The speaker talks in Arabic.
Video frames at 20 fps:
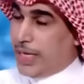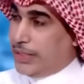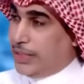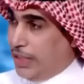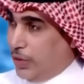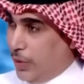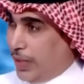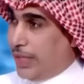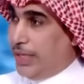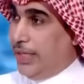
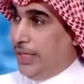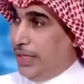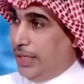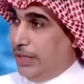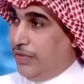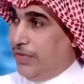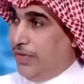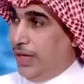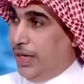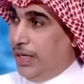راجع يورا
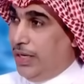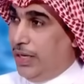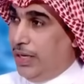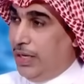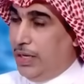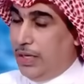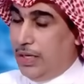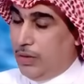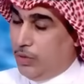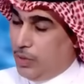الحين دفاع
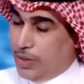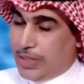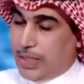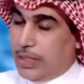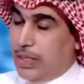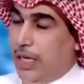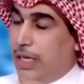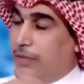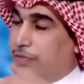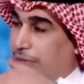
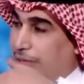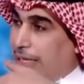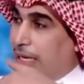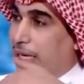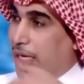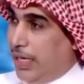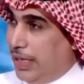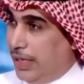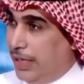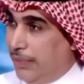
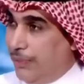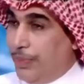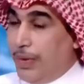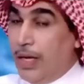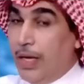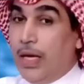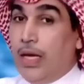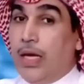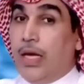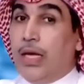الفريق الاهلي
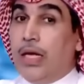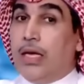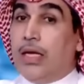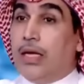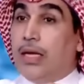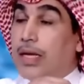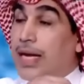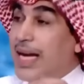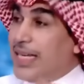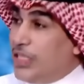
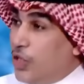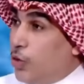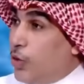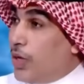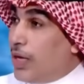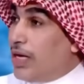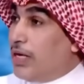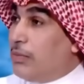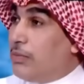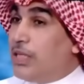راجع
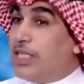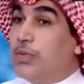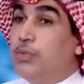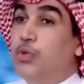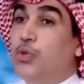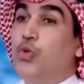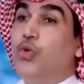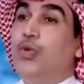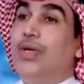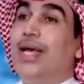ورا بس
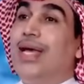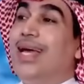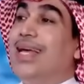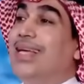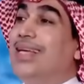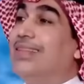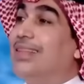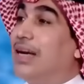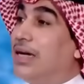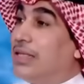بدون
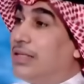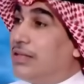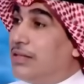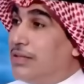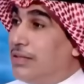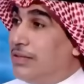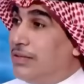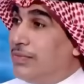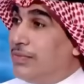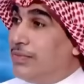اي
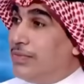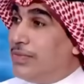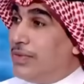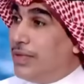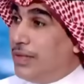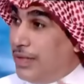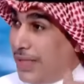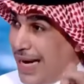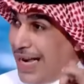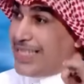ضغط
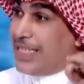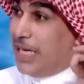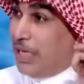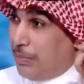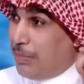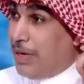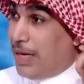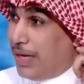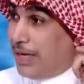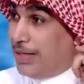مم. راجع
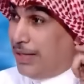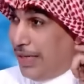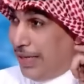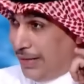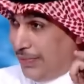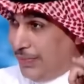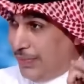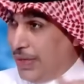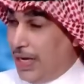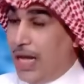المباراه
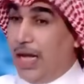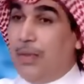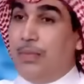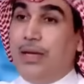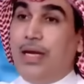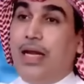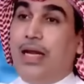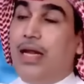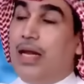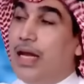ترى
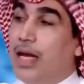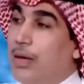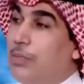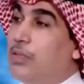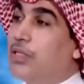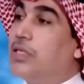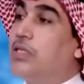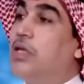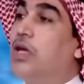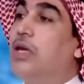لاعبين الهلال
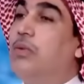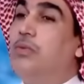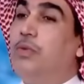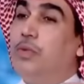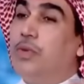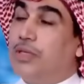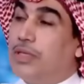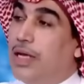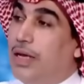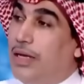بيستلموا
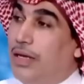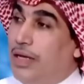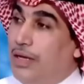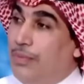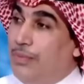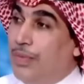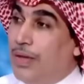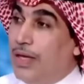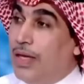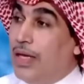
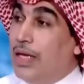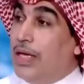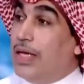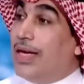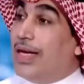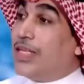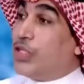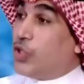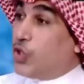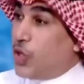مرتاحين
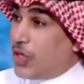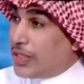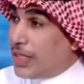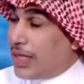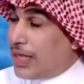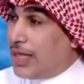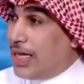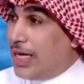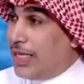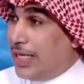الشوط
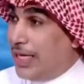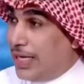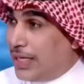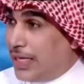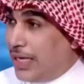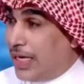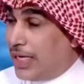الثاني اللي